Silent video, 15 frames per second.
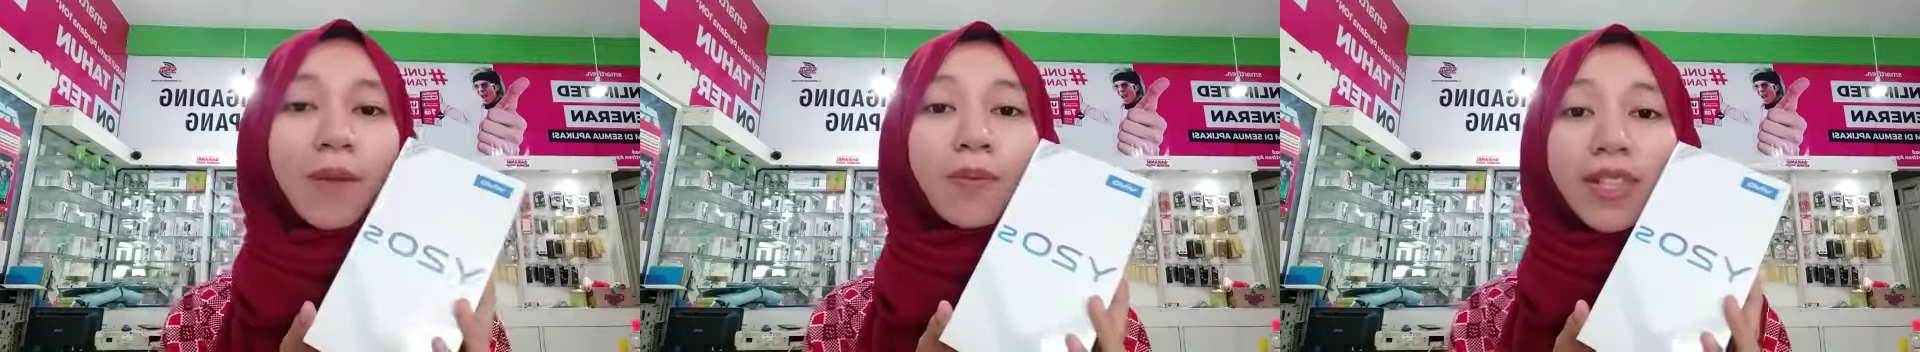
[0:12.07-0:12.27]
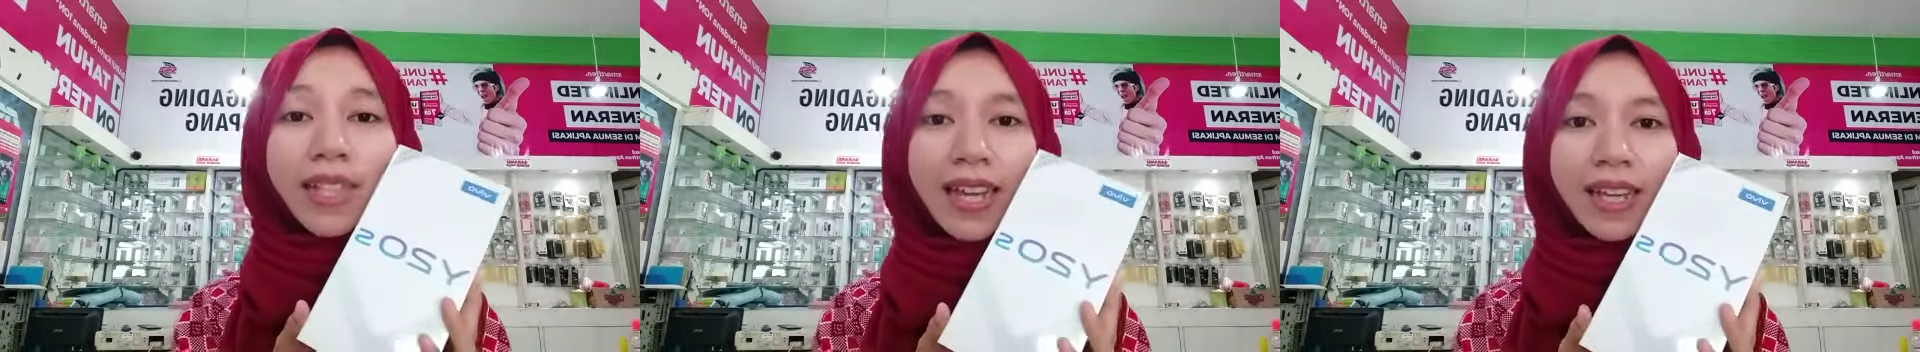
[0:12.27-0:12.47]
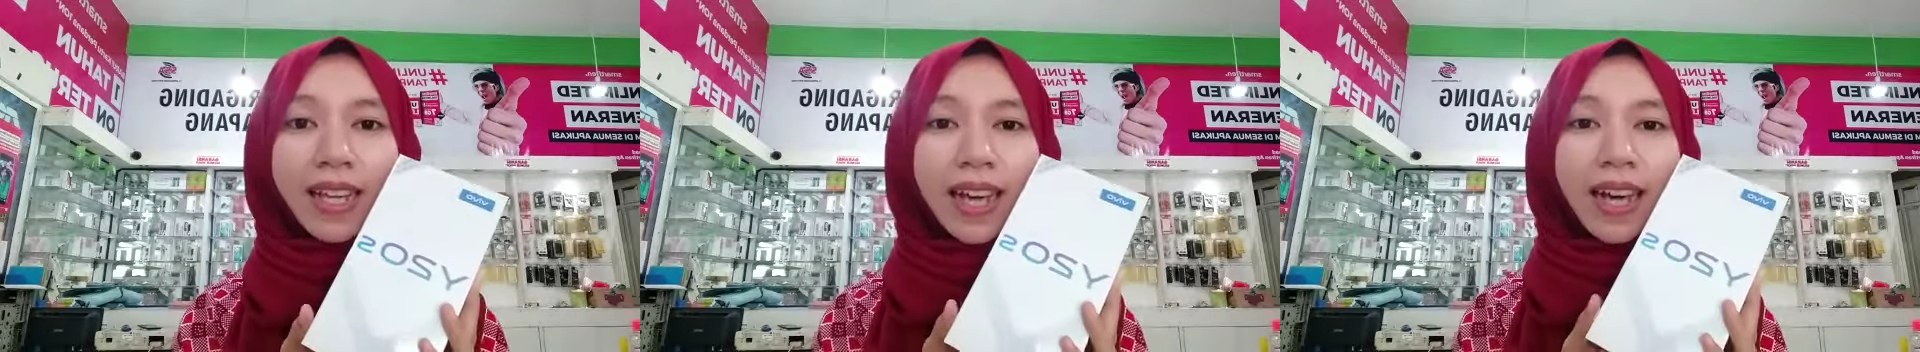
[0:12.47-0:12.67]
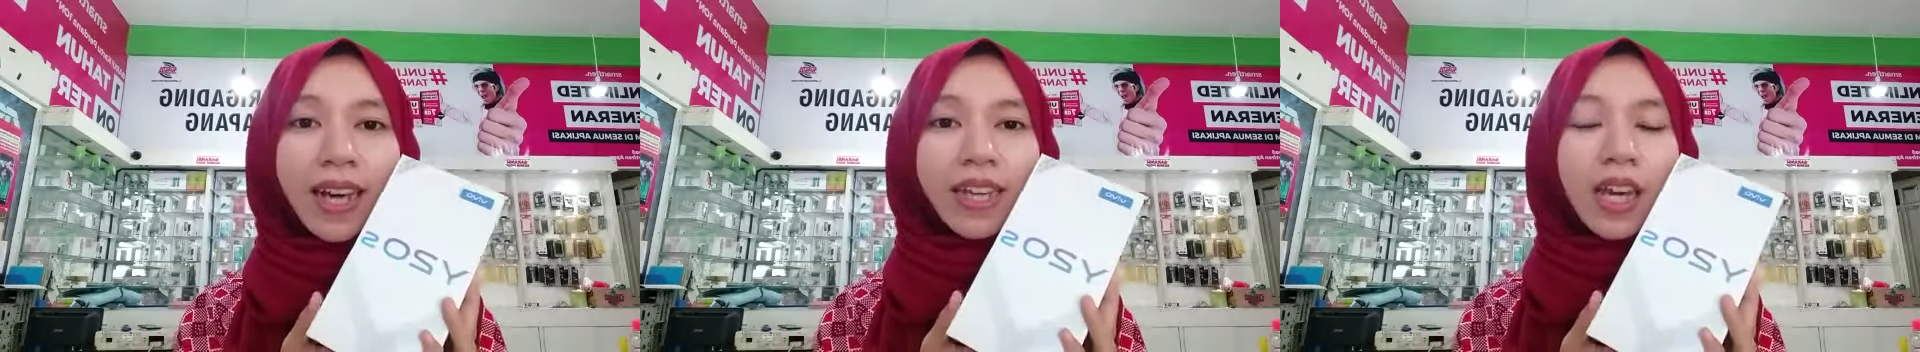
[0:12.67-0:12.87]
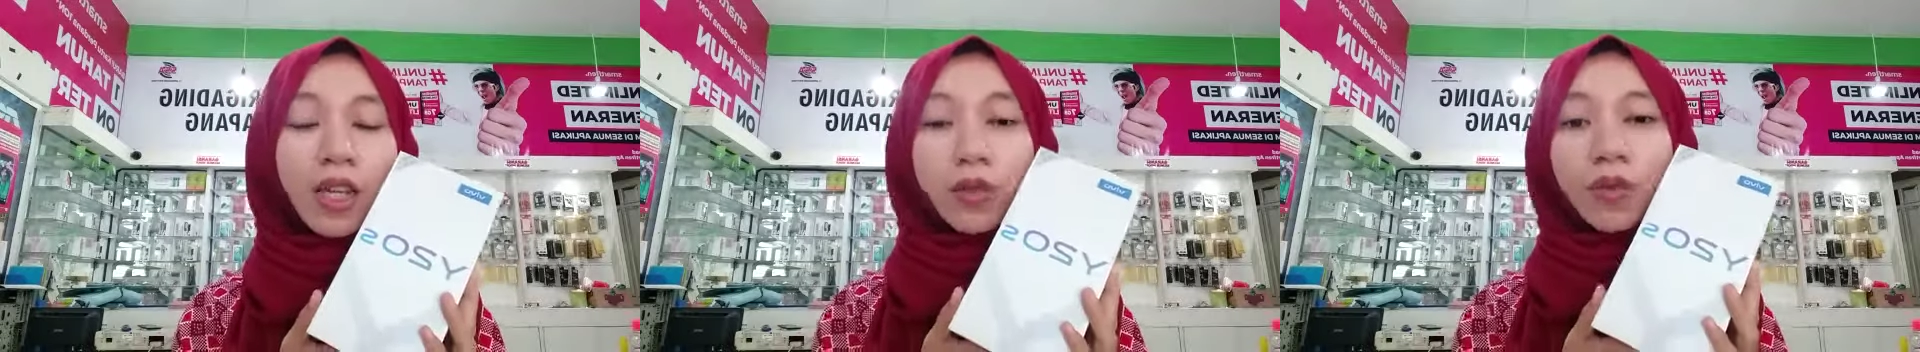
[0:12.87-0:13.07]
RAM besar ya,
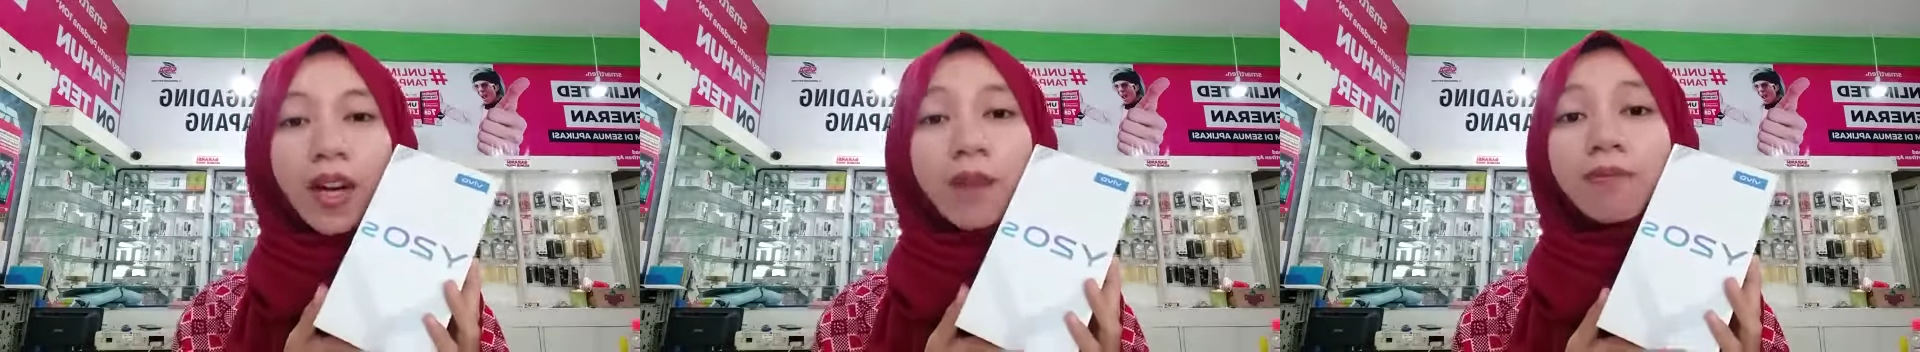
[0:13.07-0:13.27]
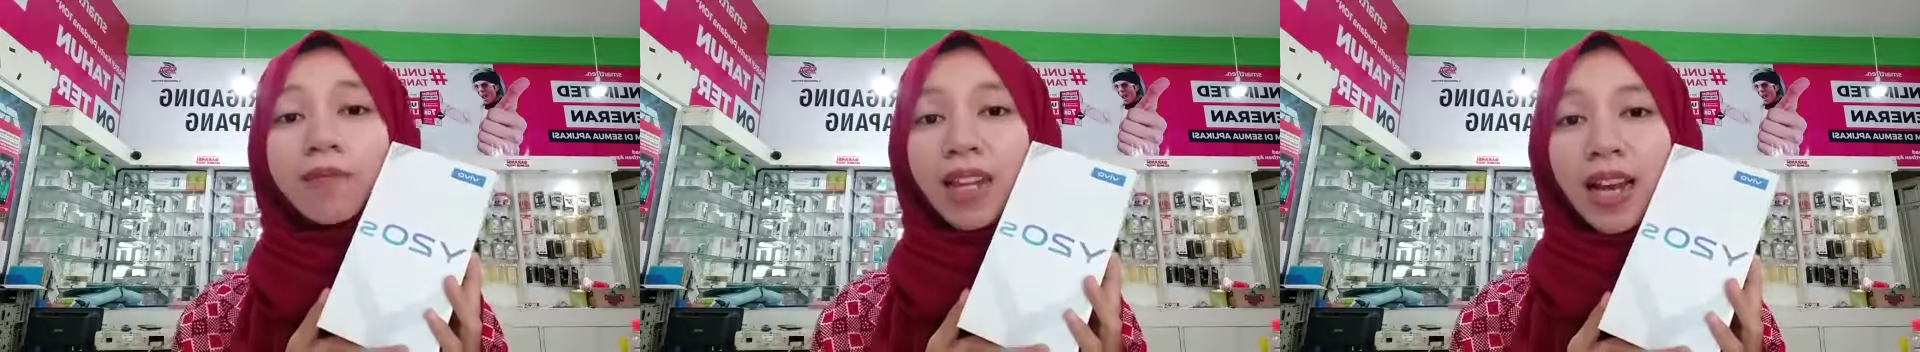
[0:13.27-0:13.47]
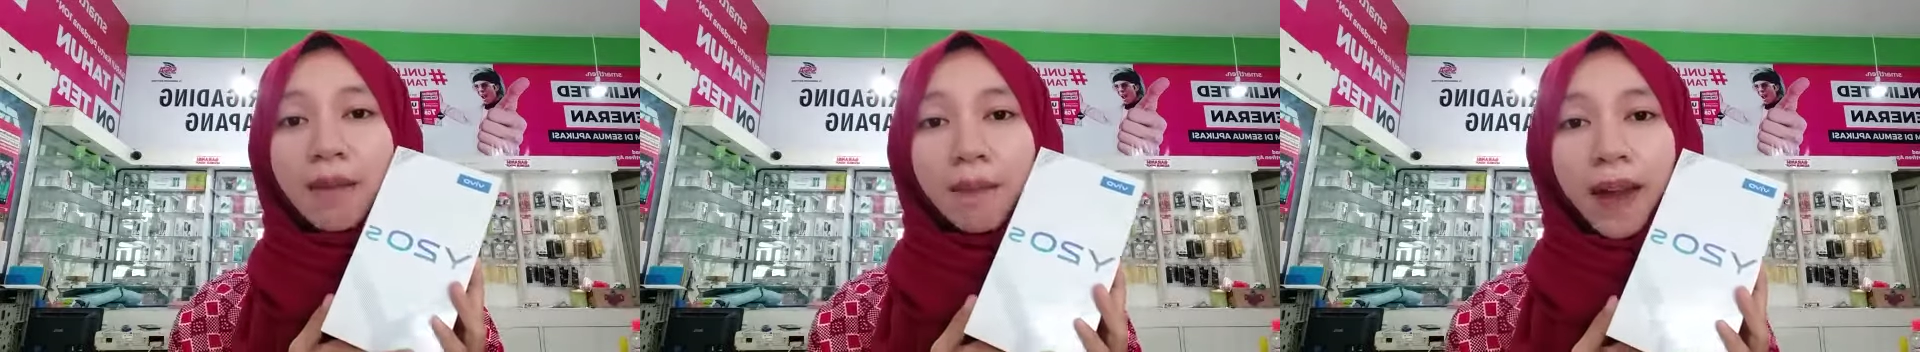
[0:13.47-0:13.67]
yaitu RAM 8